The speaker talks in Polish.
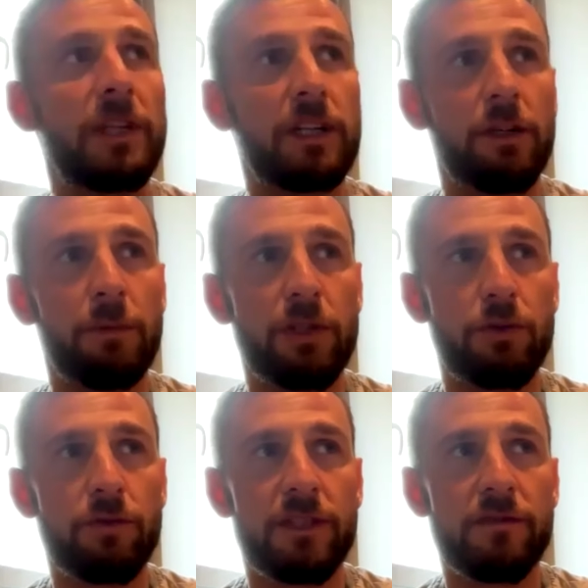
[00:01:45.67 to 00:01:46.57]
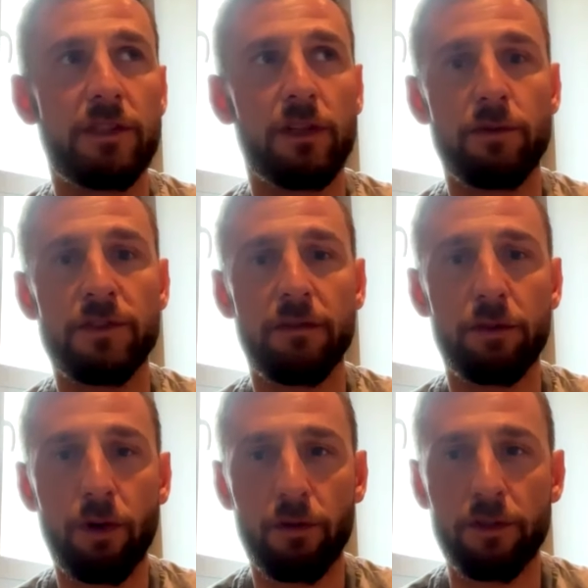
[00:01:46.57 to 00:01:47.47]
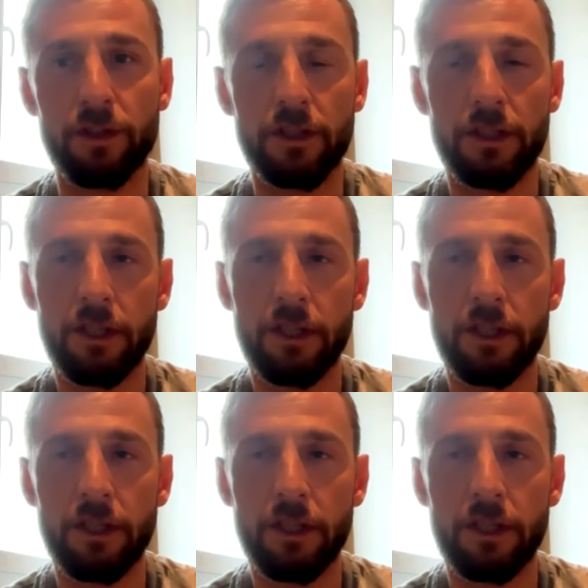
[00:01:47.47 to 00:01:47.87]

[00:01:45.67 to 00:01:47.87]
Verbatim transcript: takich meczów ze względów zawodowych,